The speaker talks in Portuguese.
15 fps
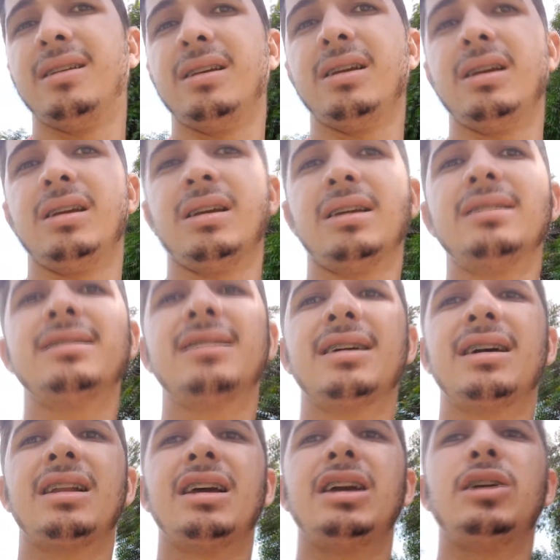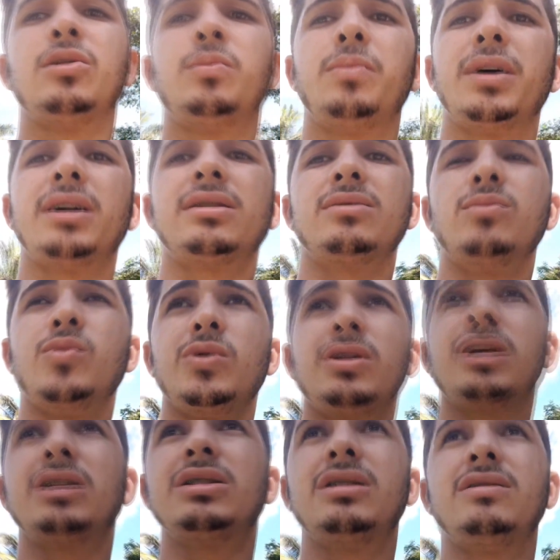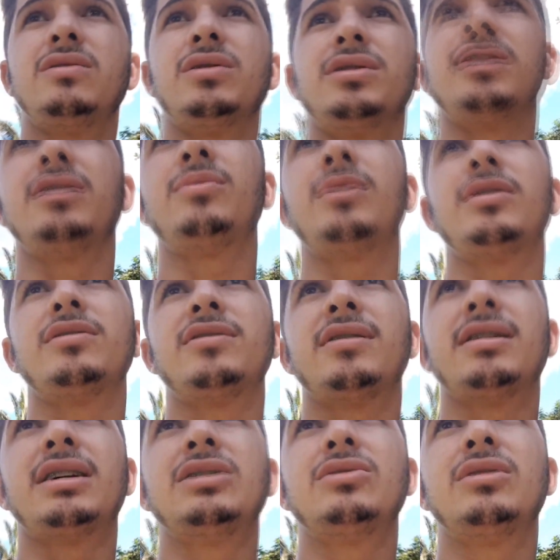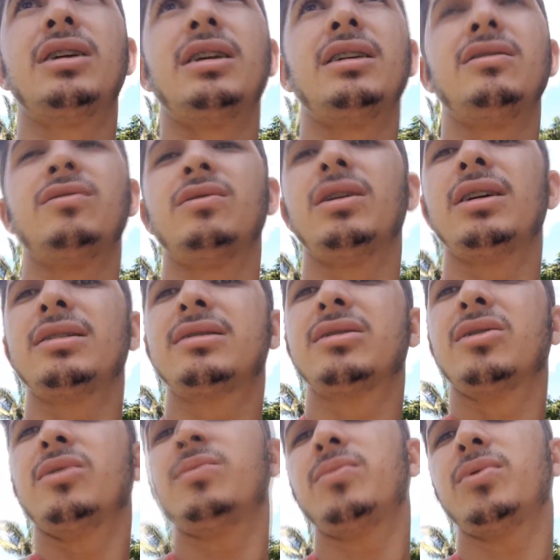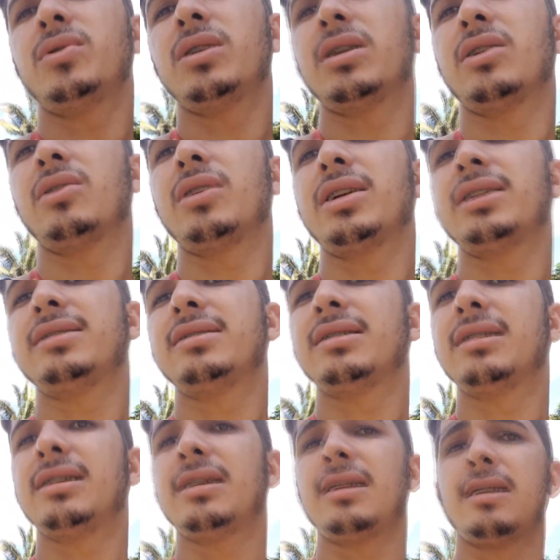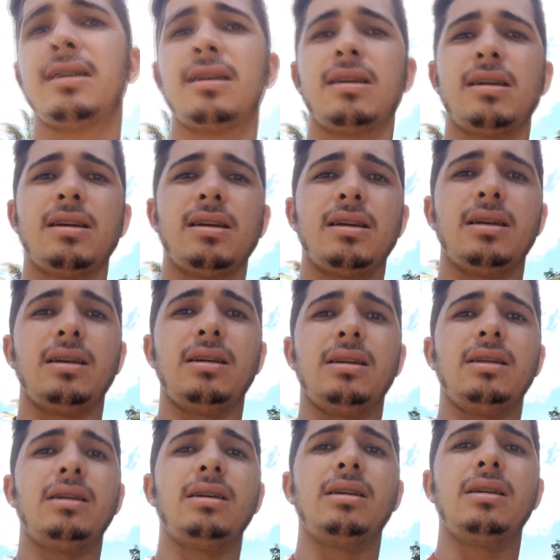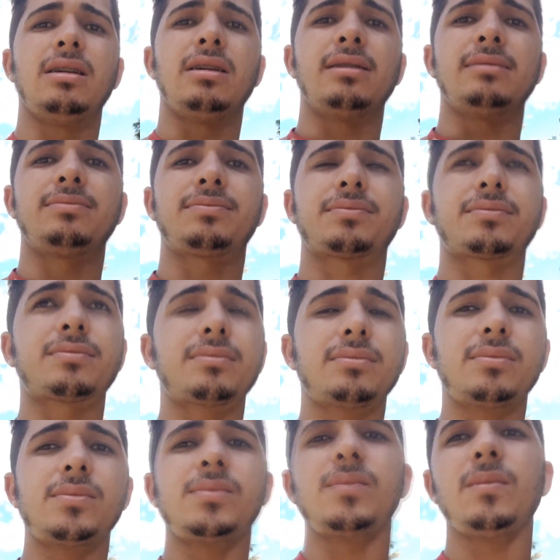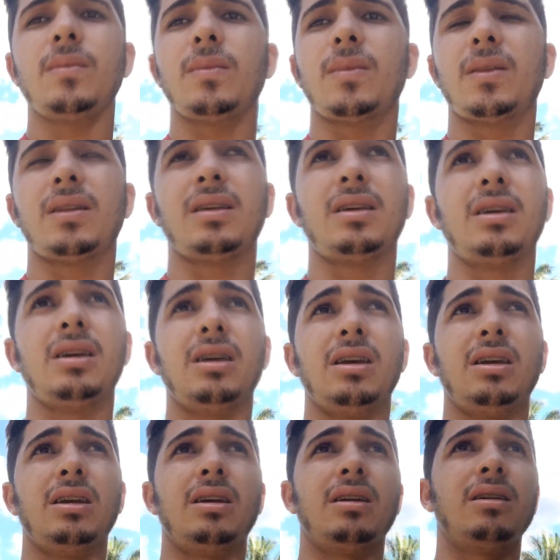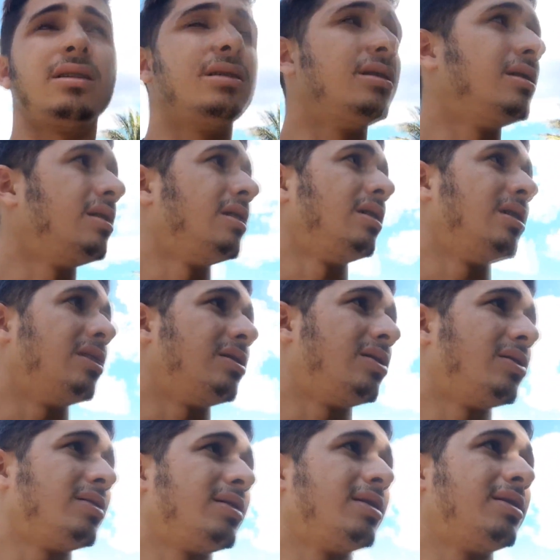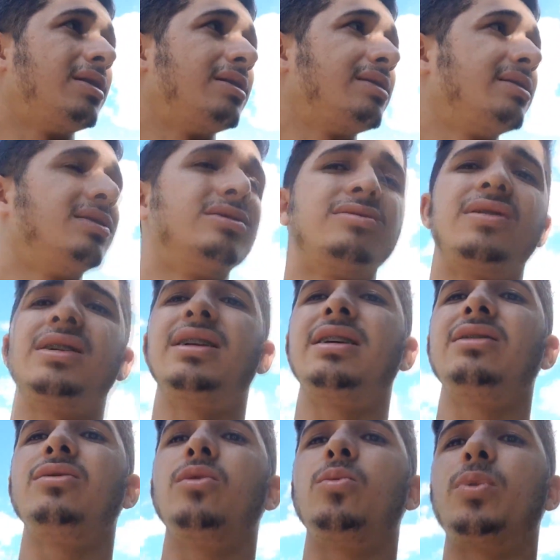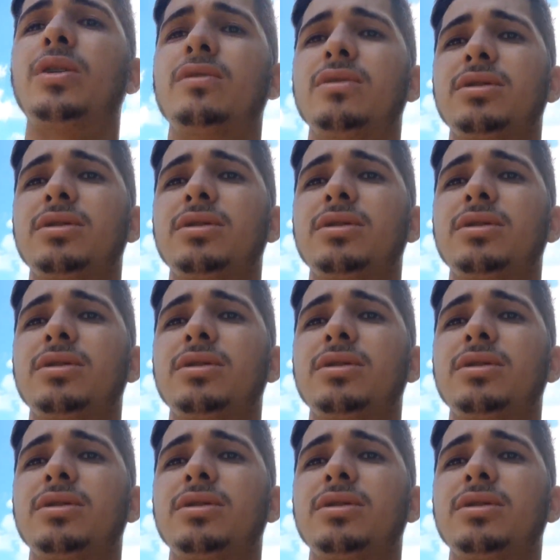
E é isso aí, galera. Eu peço muita ajuda de vocês para vocês ajudar na divulgação, para o canal crescer. E que eu tenho certeza que Deus vai dar em para